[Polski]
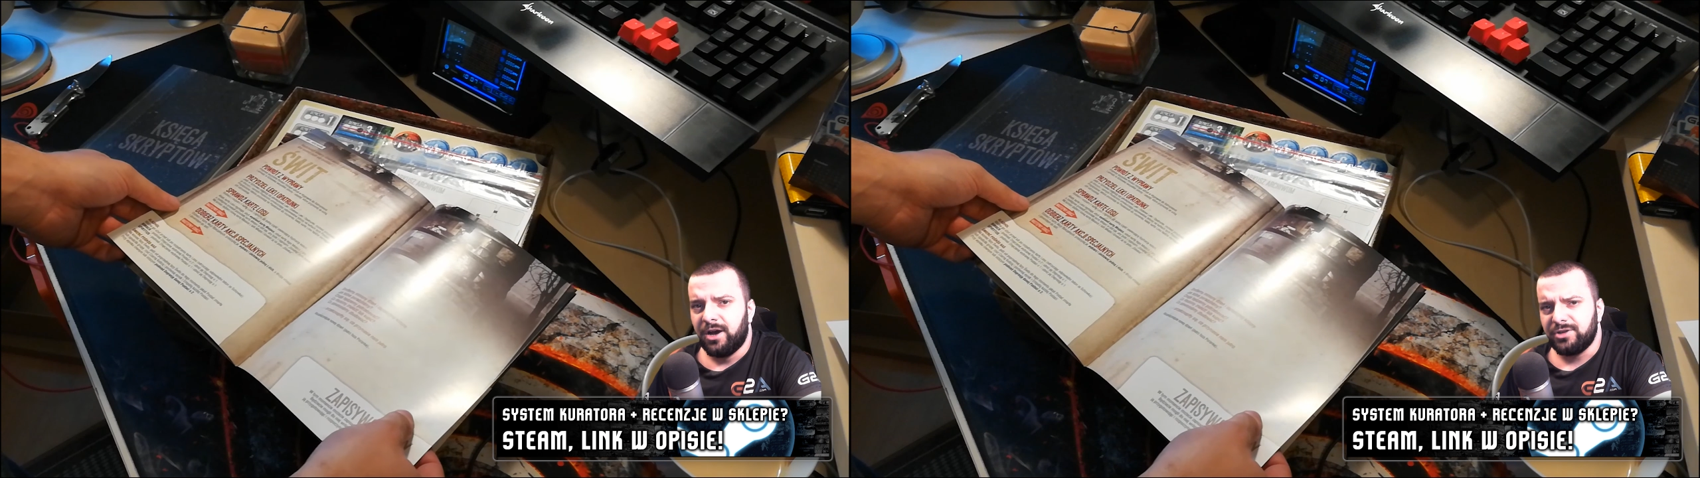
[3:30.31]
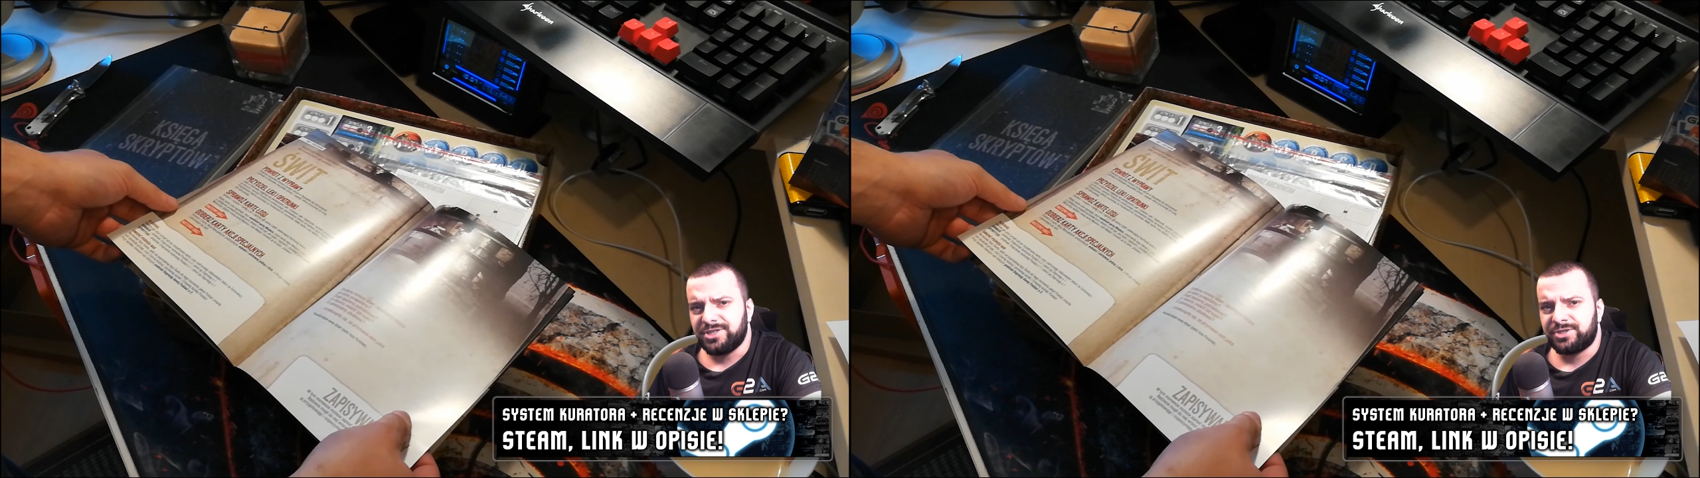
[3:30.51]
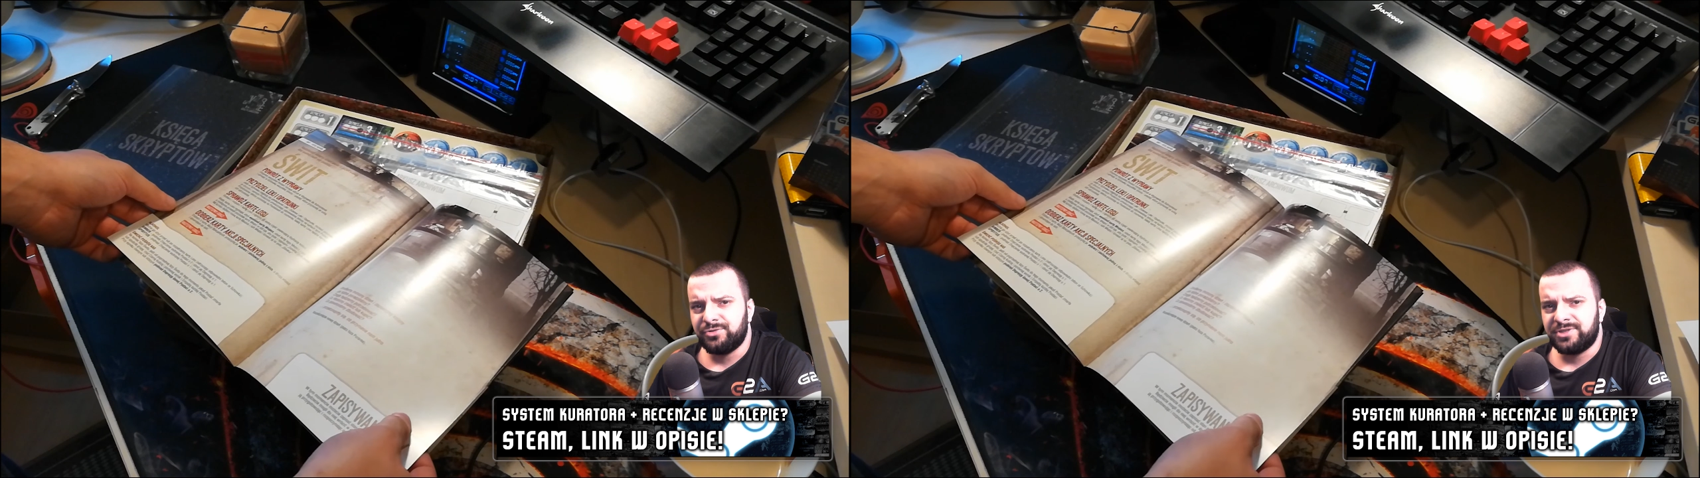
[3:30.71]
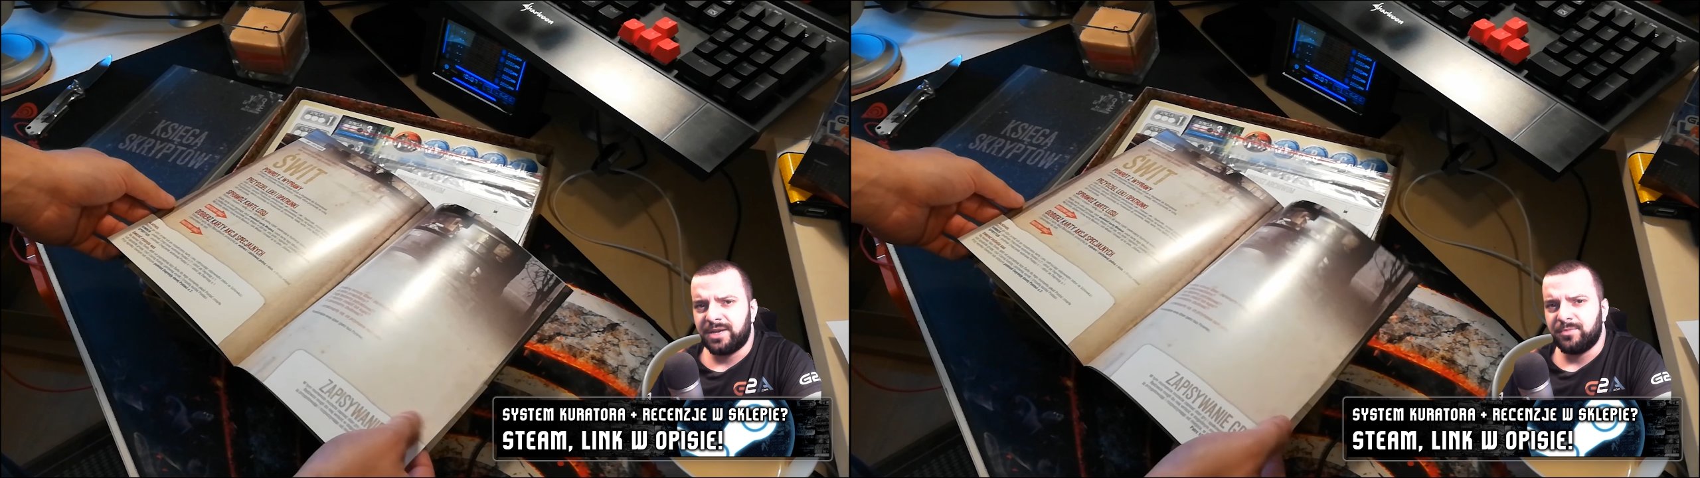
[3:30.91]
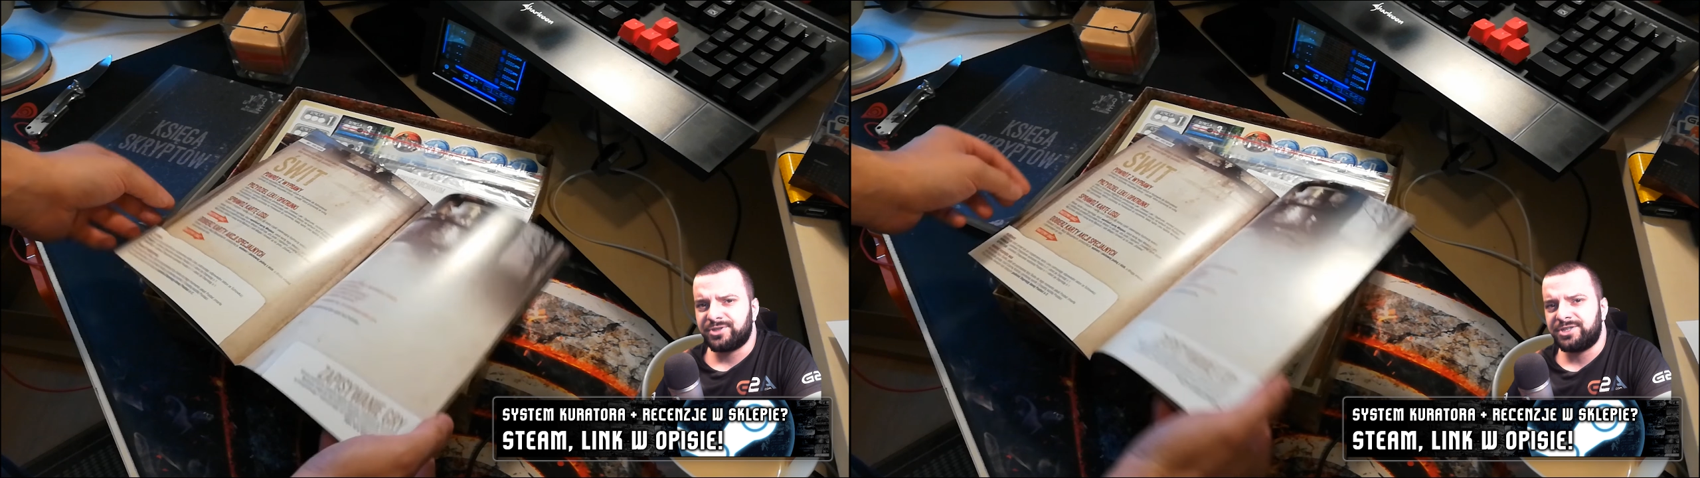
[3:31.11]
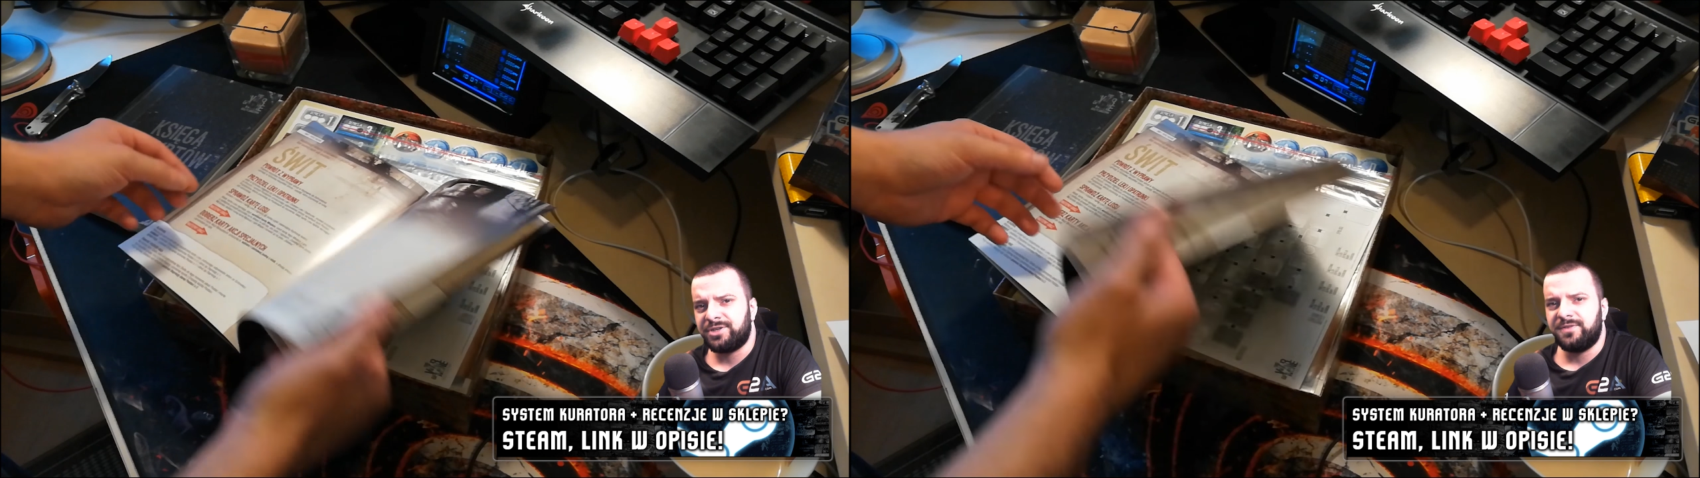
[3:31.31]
chociaż tutaj można się,